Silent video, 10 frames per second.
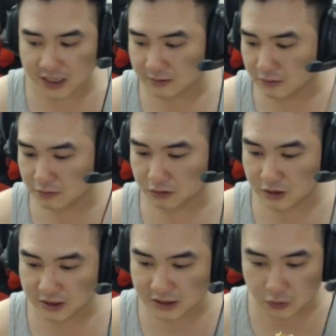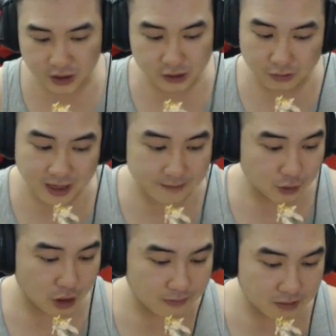thành một người giàu nhất trong game
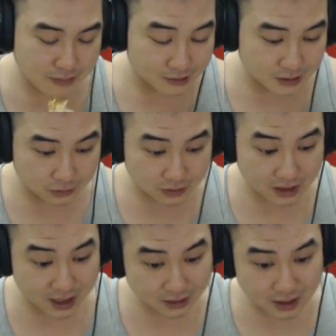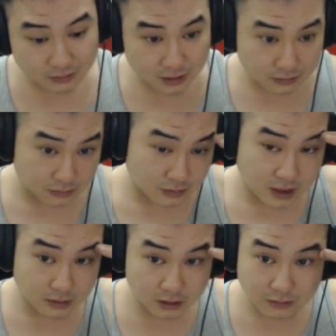đó. Mình bán tiền online kiếm
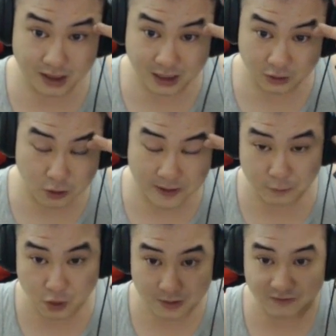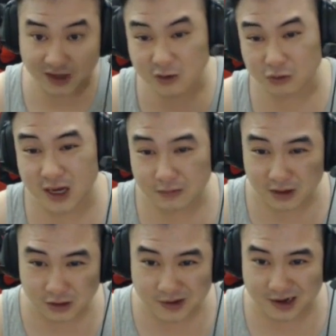được mấy ngàn đô mà mua cái máy vi tính đầu tiên mình
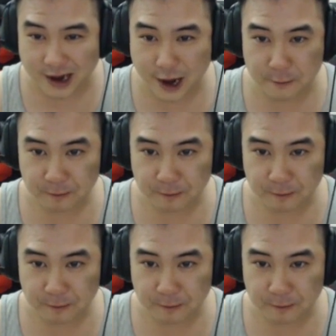trước mình cả.